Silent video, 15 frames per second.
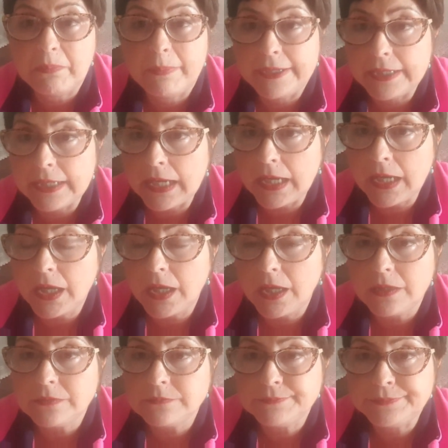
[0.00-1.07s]

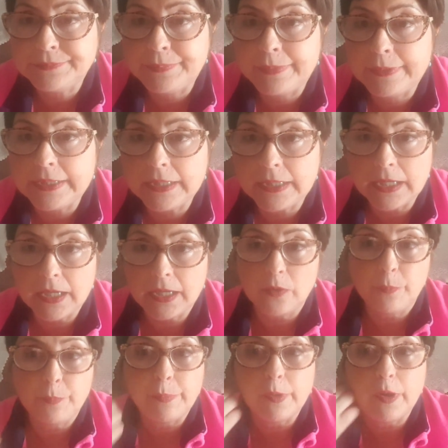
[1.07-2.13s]
Para, para
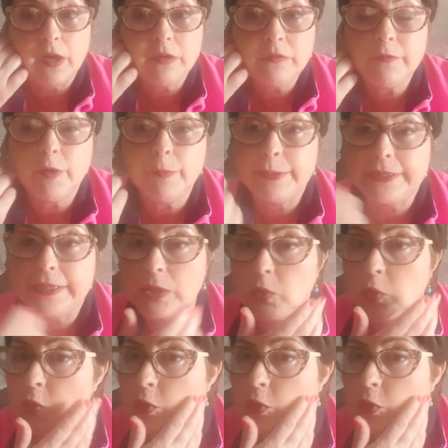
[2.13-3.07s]
los polvos, para el